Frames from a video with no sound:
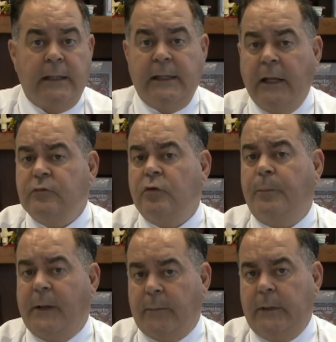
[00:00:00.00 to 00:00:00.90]
Y
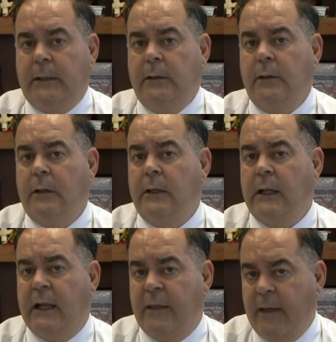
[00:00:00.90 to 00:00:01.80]
esto para mí
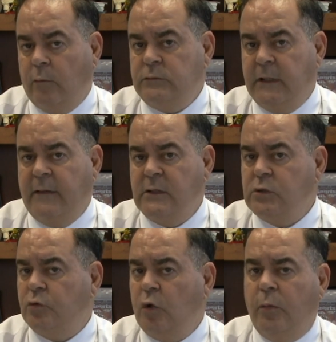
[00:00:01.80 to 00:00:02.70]
les da a
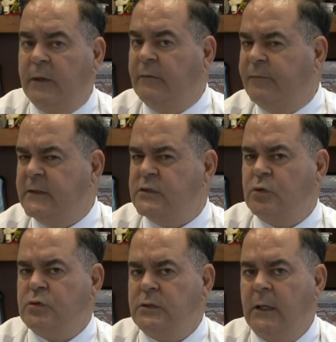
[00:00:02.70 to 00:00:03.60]
ustedes dos
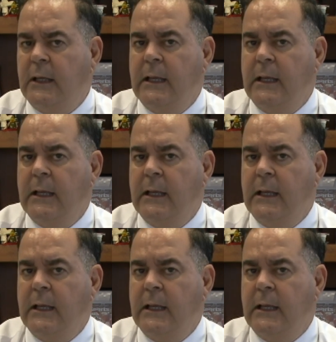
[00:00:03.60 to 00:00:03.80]
beneficios